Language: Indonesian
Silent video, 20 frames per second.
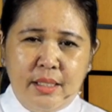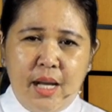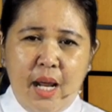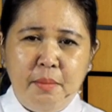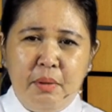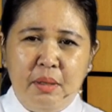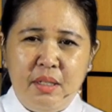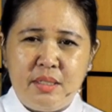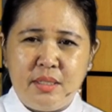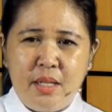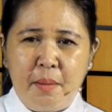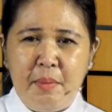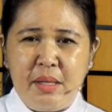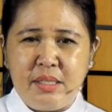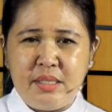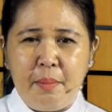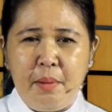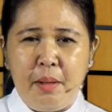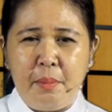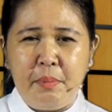dan
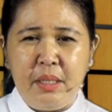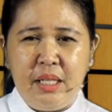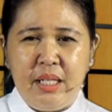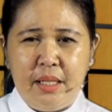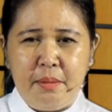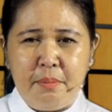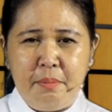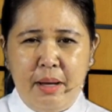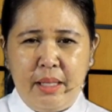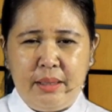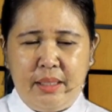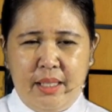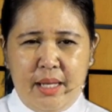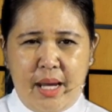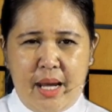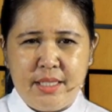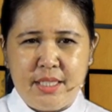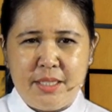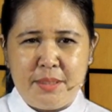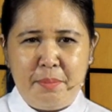bersama-sama
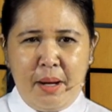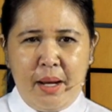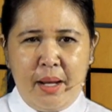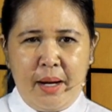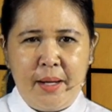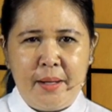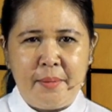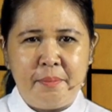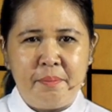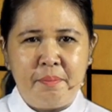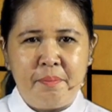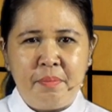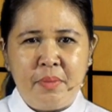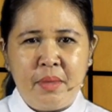menikmati asmara.